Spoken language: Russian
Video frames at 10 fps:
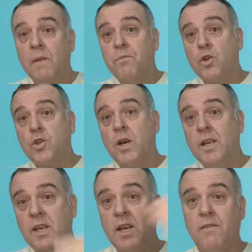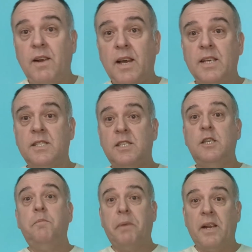то, что они, являясь
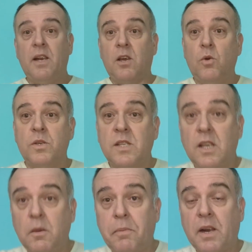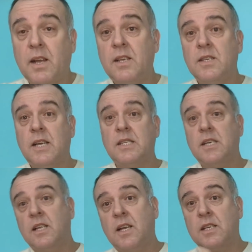типа религиозной, типа
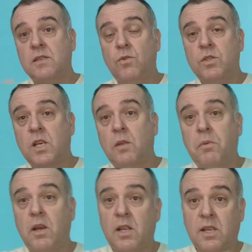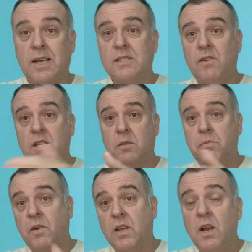организации, отказываются отказывались
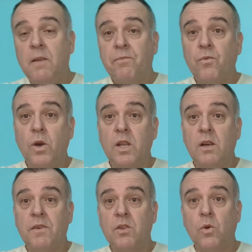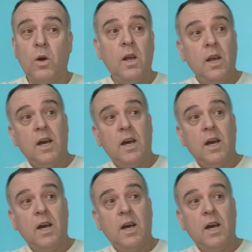отпевать воинов АТО,